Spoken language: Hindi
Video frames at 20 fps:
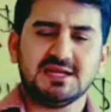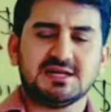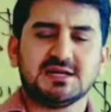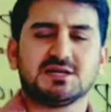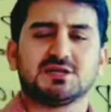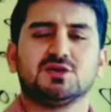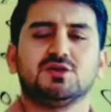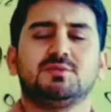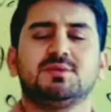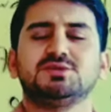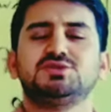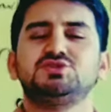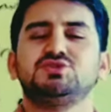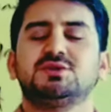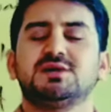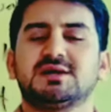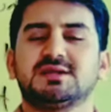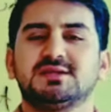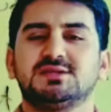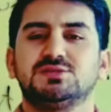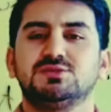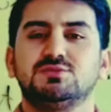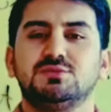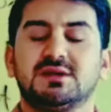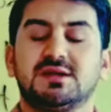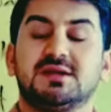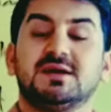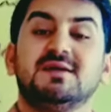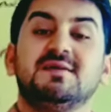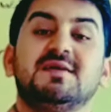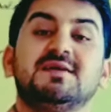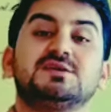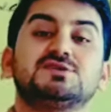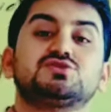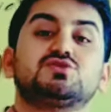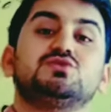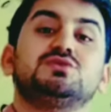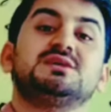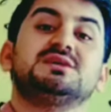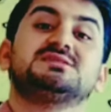करते हो बट यू कर डू इट
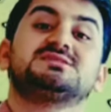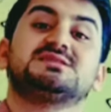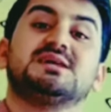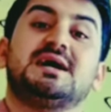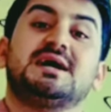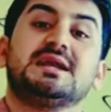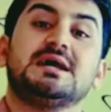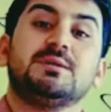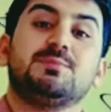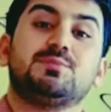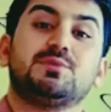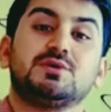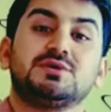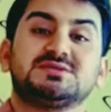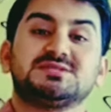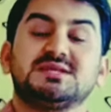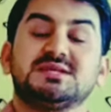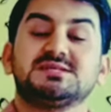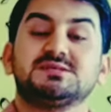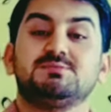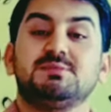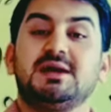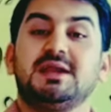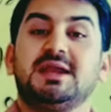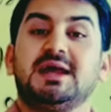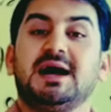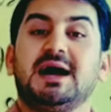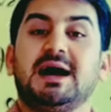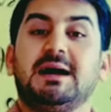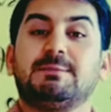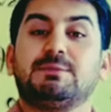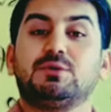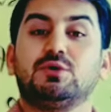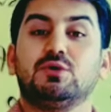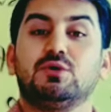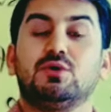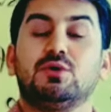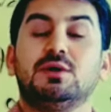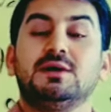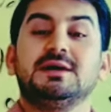सो ये सारा प्रोसेस मैंने
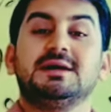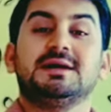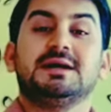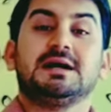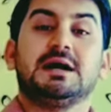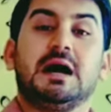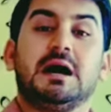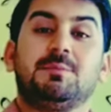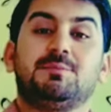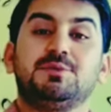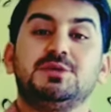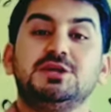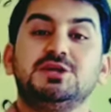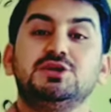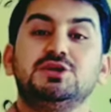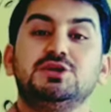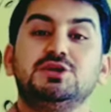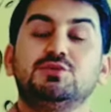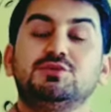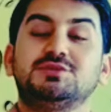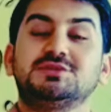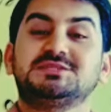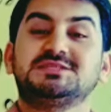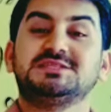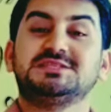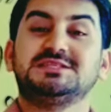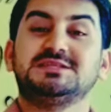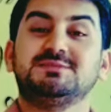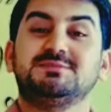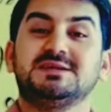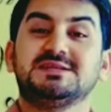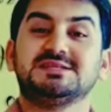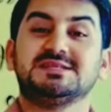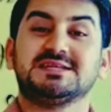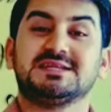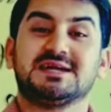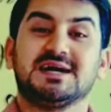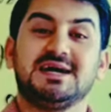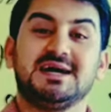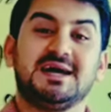आपको अपनी यूनिवर्सिटी में
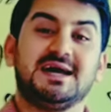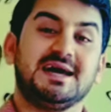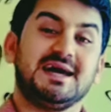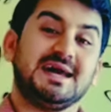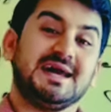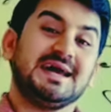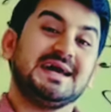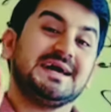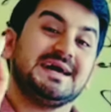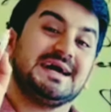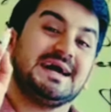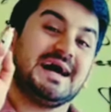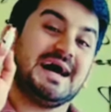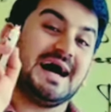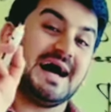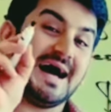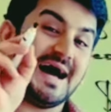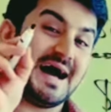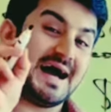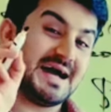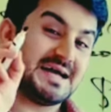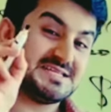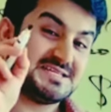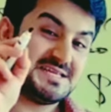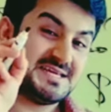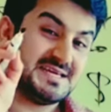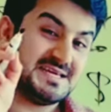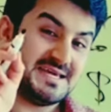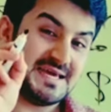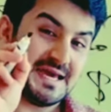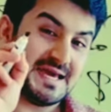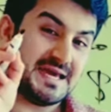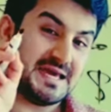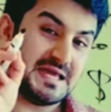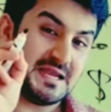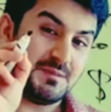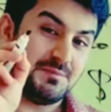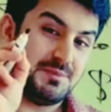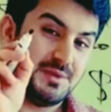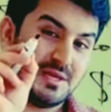सिखाया है आज ही
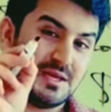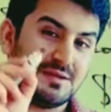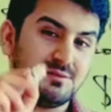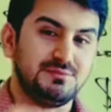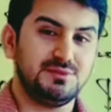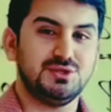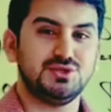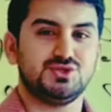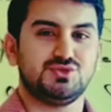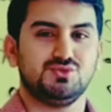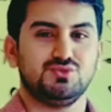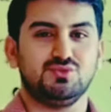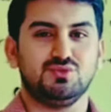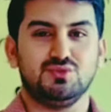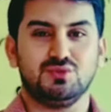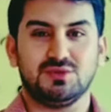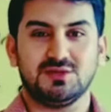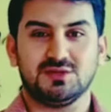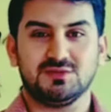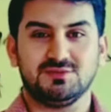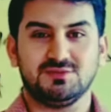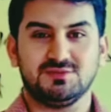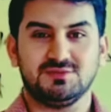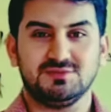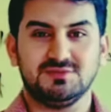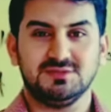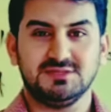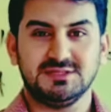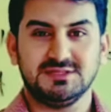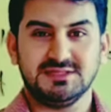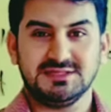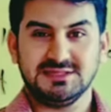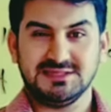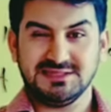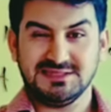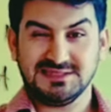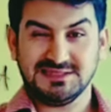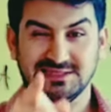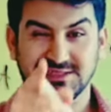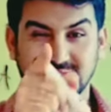एयरबीएनबी शुरू करो
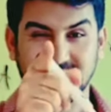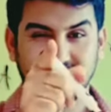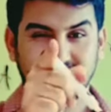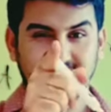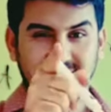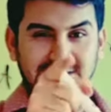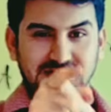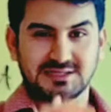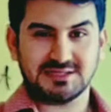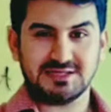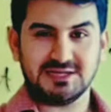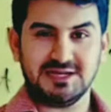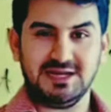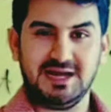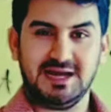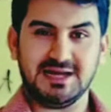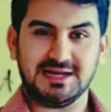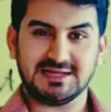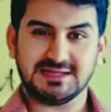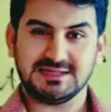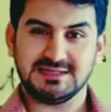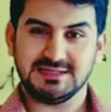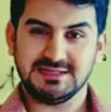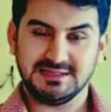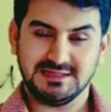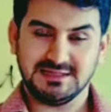गुड लक